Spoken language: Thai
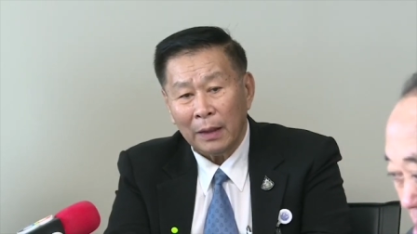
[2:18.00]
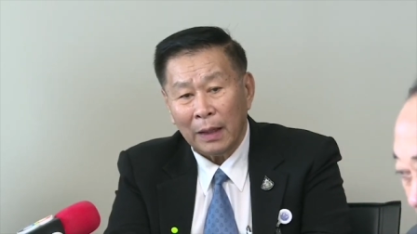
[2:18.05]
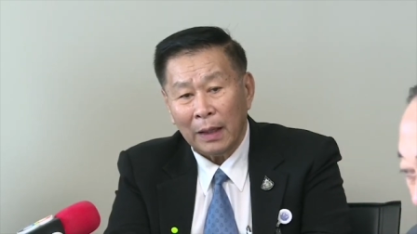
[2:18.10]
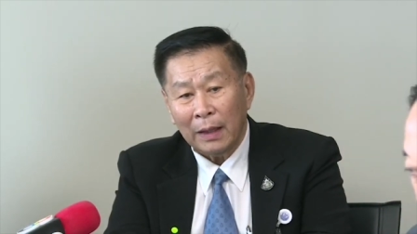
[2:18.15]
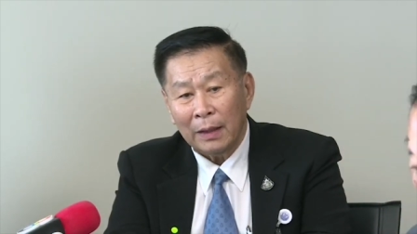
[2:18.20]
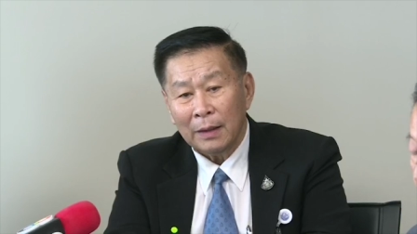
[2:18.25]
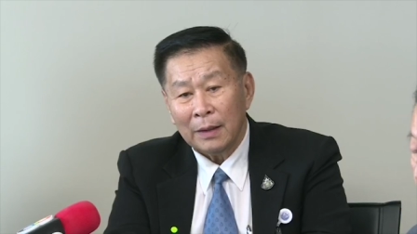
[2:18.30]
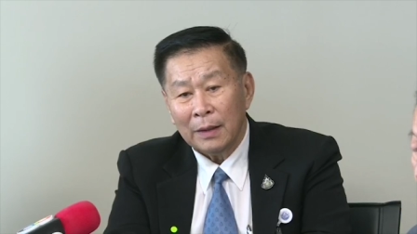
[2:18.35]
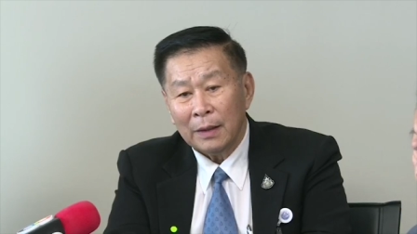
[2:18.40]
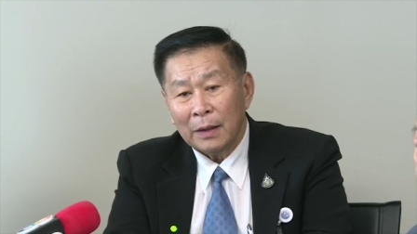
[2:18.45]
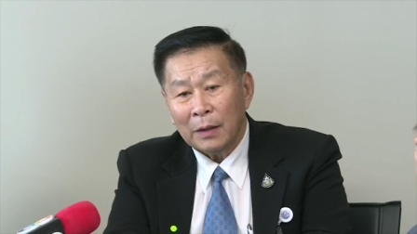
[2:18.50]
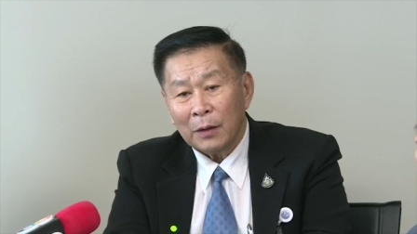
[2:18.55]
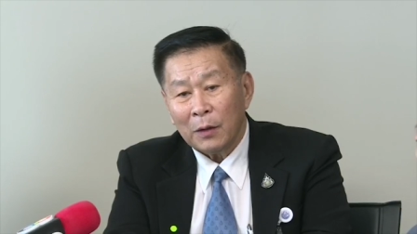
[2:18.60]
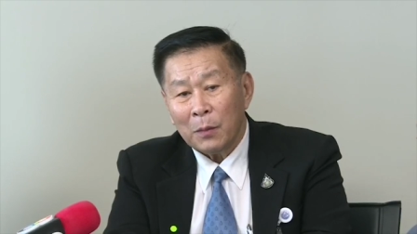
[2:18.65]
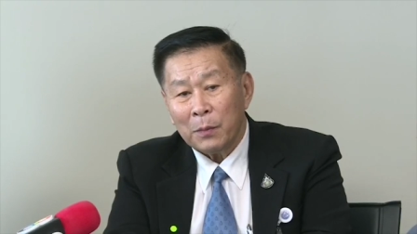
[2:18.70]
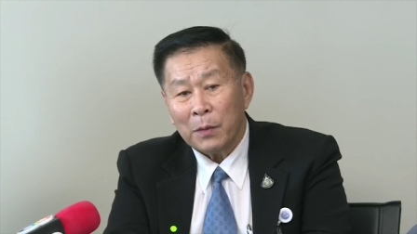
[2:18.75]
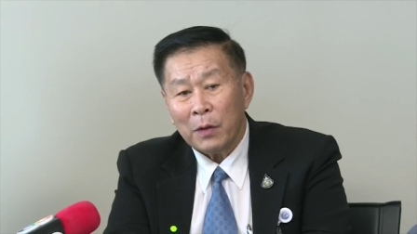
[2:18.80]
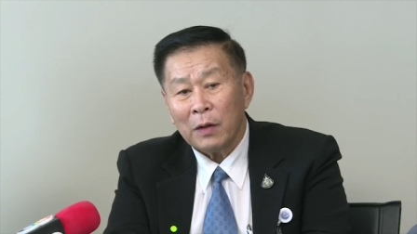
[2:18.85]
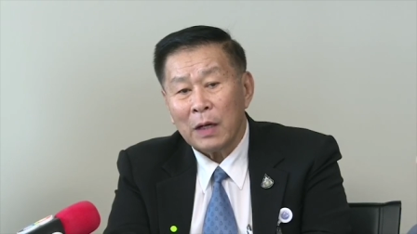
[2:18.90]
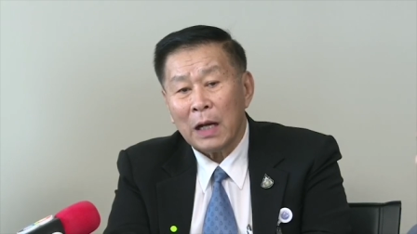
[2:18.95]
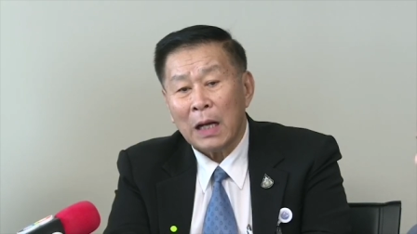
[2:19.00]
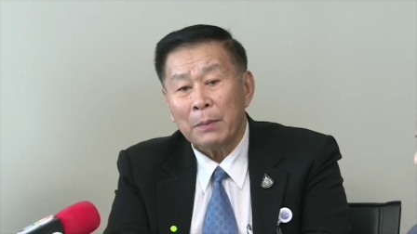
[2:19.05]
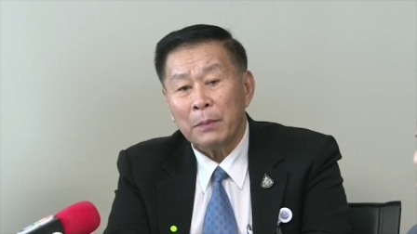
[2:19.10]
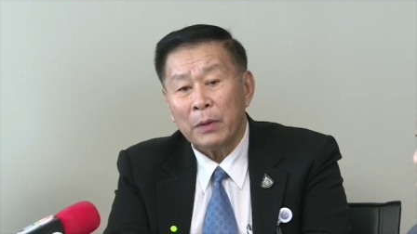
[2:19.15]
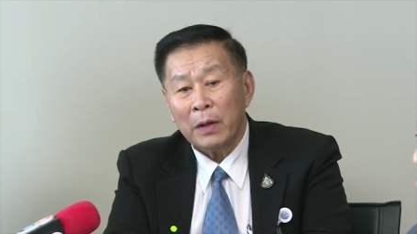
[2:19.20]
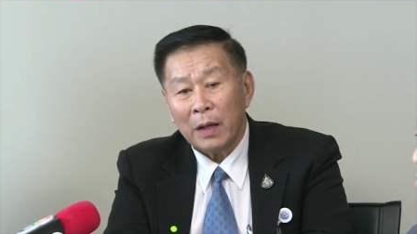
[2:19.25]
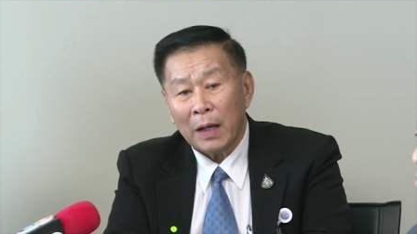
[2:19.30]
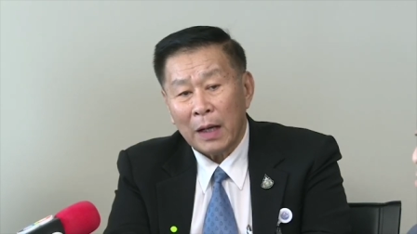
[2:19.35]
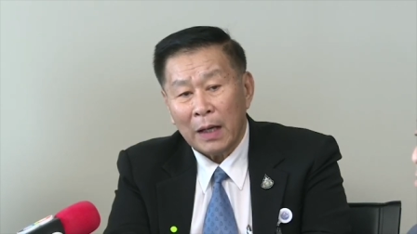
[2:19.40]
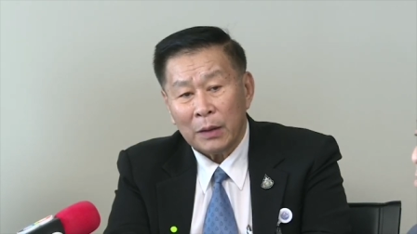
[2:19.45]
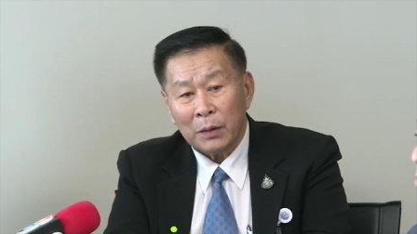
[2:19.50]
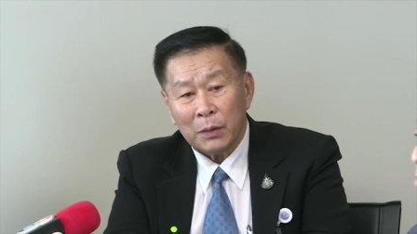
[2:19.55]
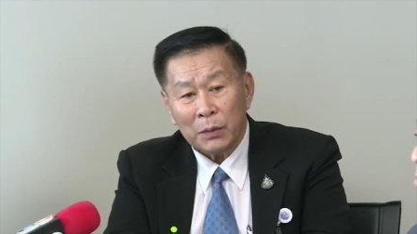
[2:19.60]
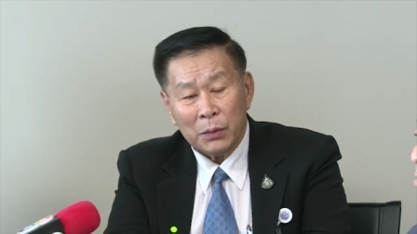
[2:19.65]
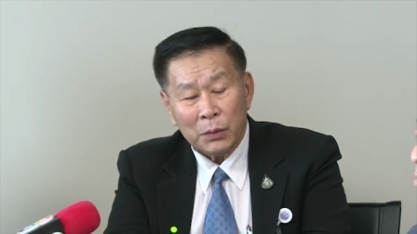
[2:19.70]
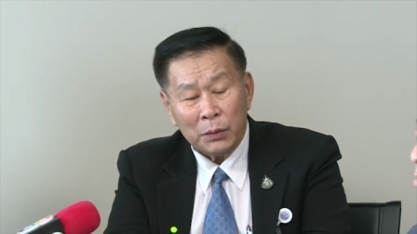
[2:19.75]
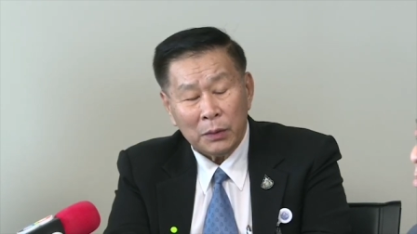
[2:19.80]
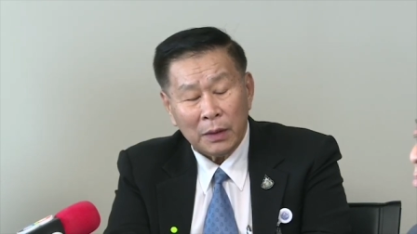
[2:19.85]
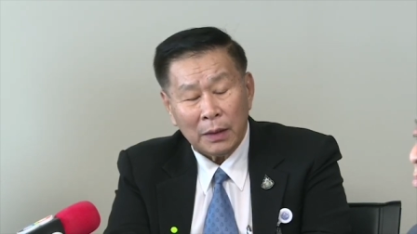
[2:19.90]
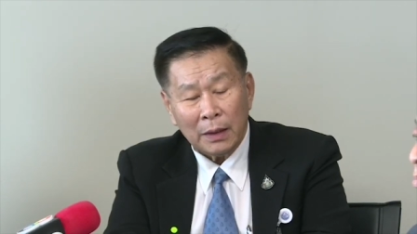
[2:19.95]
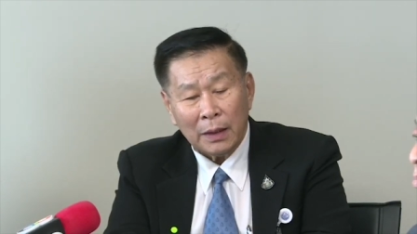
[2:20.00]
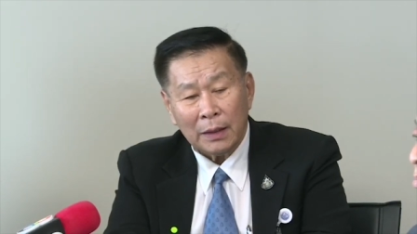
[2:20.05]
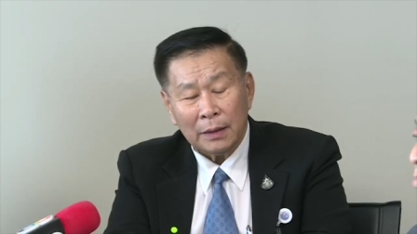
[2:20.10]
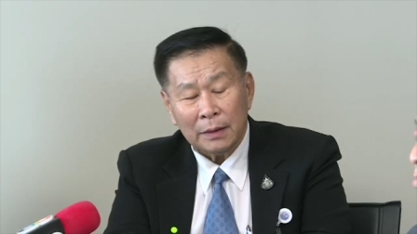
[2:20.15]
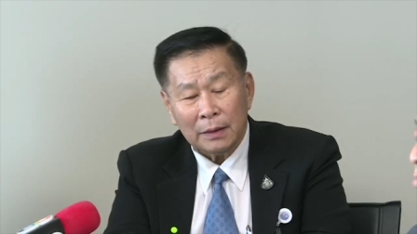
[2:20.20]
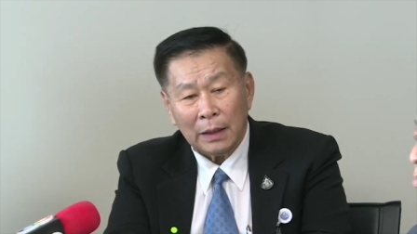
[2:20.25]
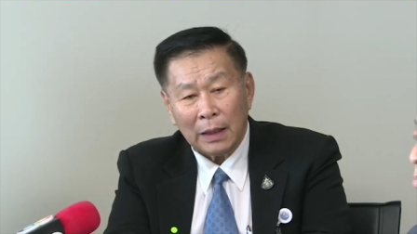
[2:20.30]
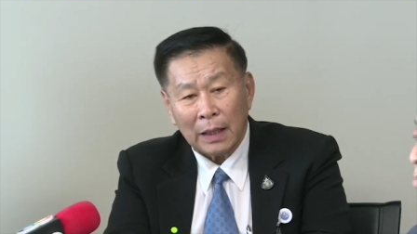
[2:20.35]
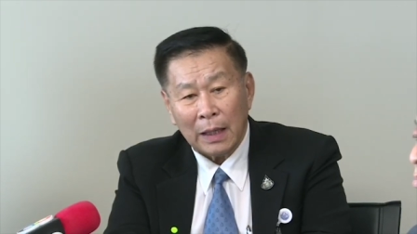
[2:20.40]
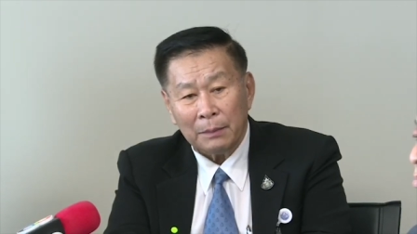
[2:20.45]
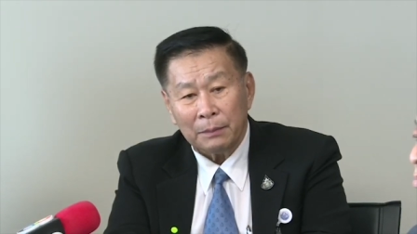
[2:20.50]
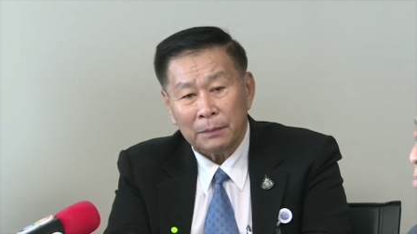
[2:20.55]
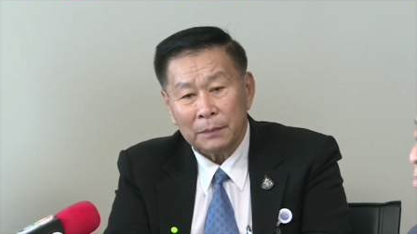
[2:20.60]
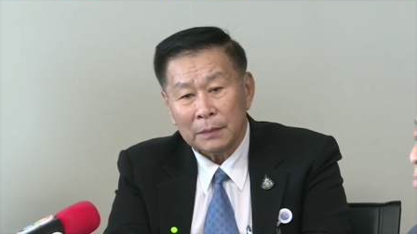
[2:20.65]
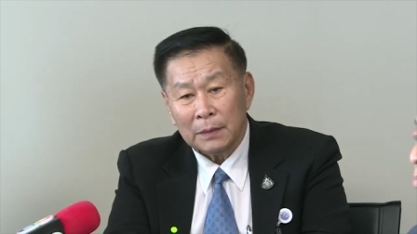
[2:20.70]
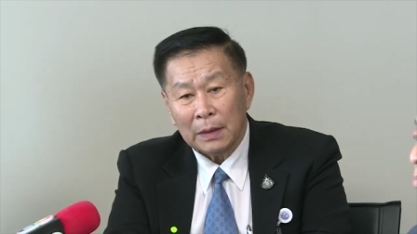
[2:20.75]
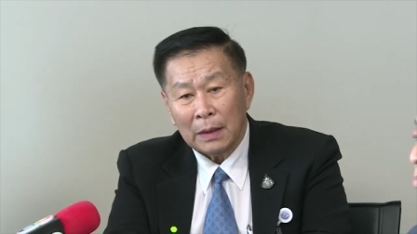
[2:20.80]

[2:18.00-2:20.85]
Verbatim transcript: ยนะก็เพราะการบริหารของคุณทั้งนั้นนะครับ